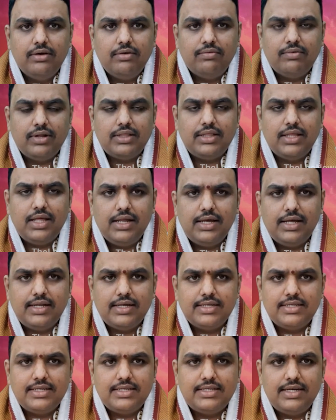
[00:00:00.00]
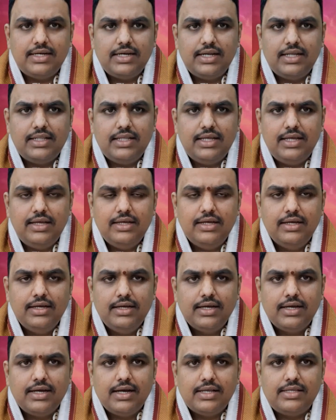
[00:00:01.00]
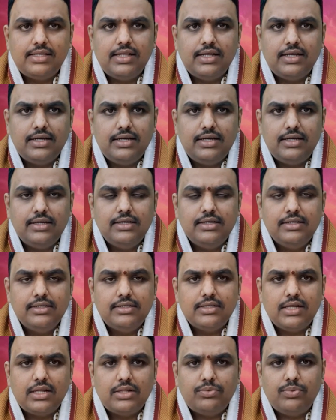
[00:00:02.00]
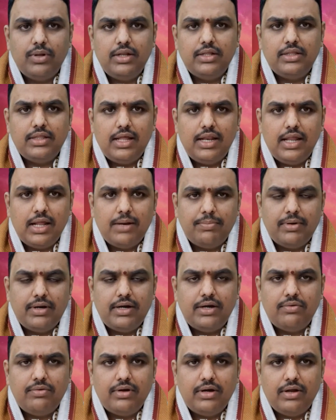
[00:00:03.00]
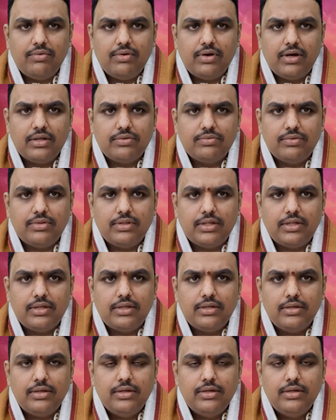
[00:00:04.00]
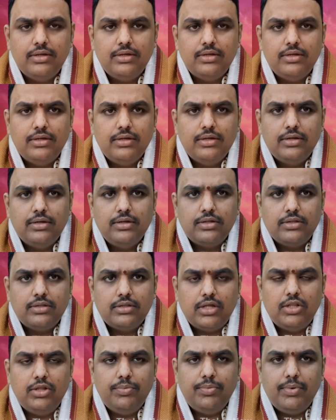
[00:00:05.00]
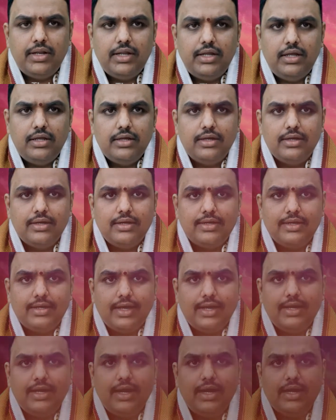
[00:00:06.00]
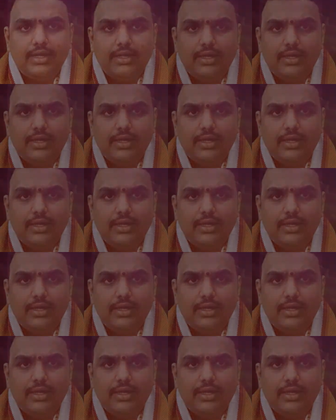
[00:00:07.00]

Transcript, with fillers: వ్రతాలు కనుక చేసినట్లయితే ఖచ్చితంగా సత్ఫలితాలు ఏర్పడేటువంటి అవకాశం ఉంది తదుపరి కరకాటక